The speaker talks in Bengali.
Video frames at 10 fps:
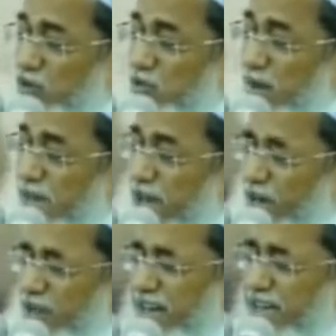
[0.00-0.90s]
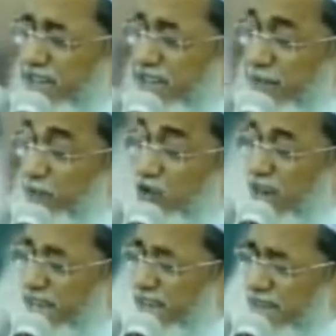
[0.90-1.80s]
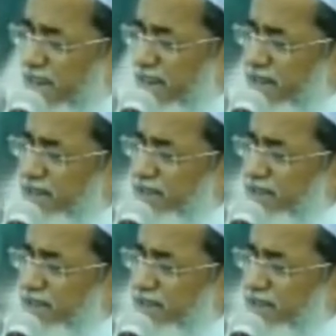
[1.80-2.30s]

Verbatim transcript: ওসমার হারুনের কাছে যে বসলে দিকে তাকান